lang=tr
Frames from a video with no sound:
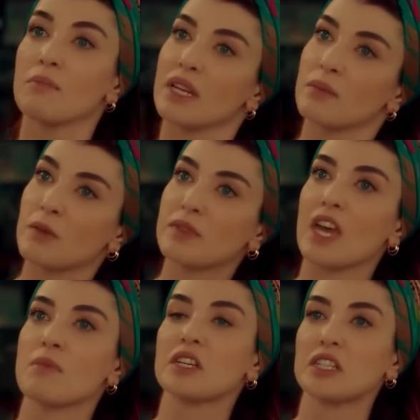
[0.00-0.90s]
Benim
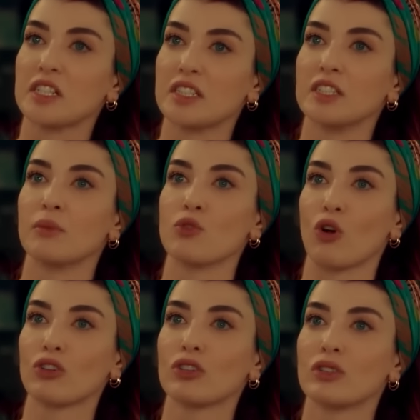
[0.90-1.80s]
kimseye bir gırgınlığım
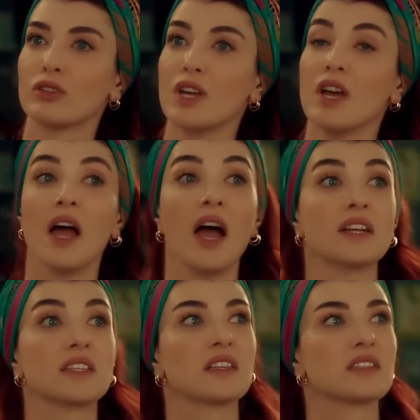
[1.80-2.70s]
yok.
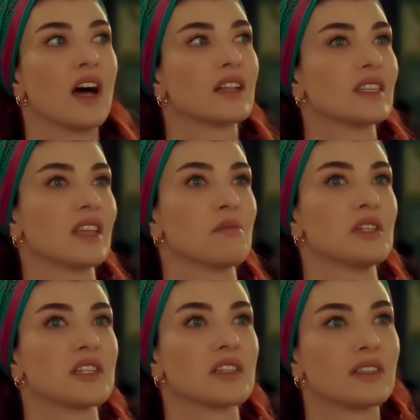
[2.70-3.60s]
Herkes rahat
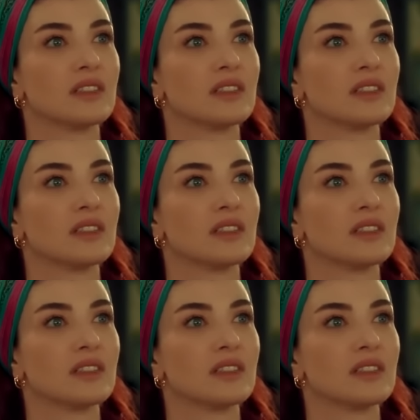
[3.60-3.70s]
edebilir.